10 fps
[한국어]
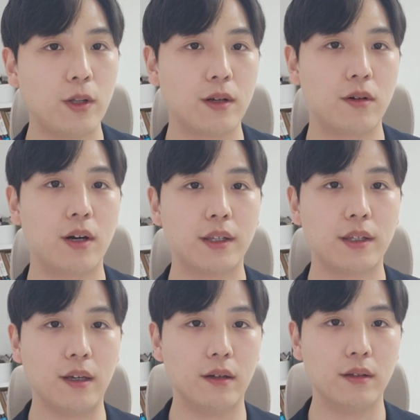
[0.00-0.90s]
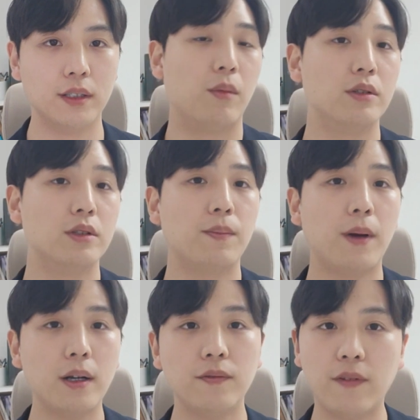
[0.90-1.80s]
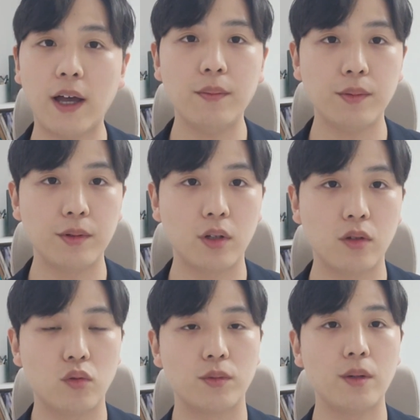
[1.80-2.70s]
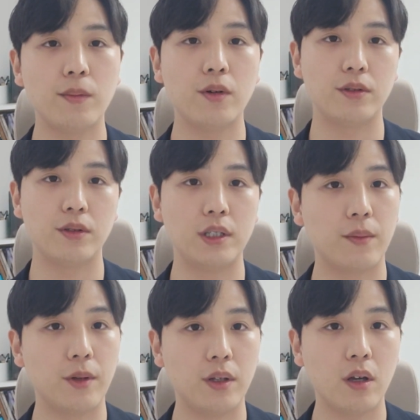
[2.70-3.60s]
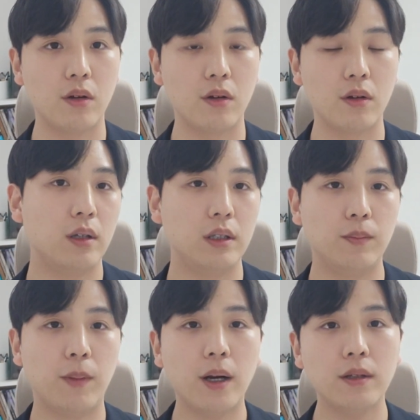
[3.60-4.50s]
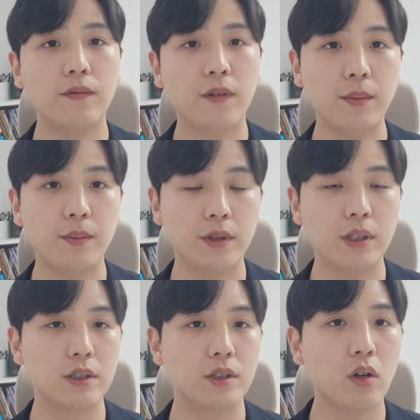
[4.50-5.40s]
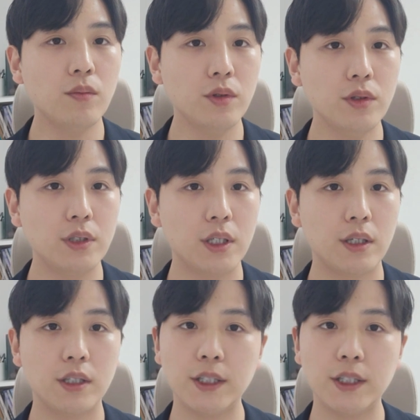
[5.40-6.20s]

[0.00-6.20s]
될 것 같아요. 먼저 파트 5부터 좀 설명을 드리자면요. 이 파트 5는 서론 문제를